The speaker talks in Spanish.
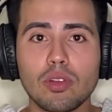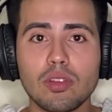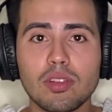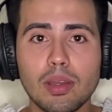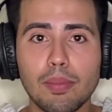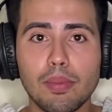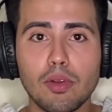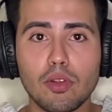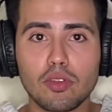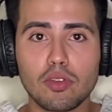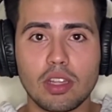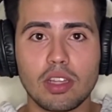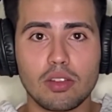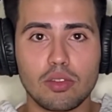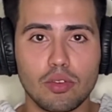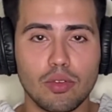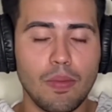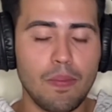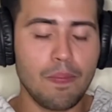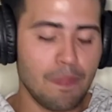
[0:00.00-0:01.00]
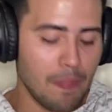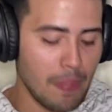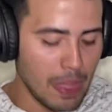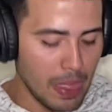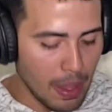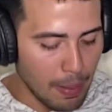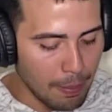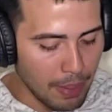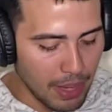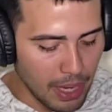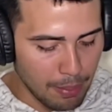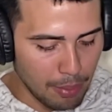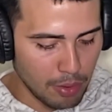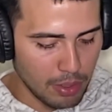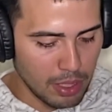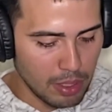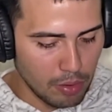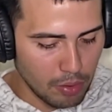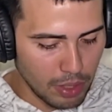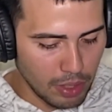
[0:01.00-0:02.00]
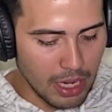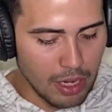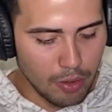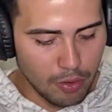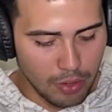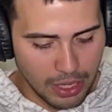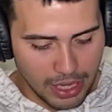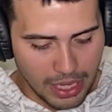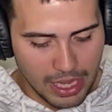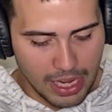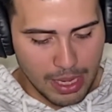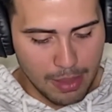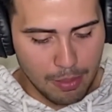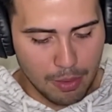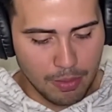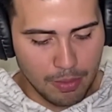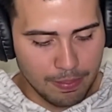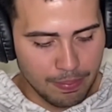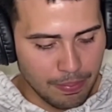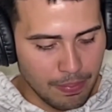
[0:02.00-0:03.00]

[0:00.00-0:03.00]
ese proceso para poder lograr lo que queremos.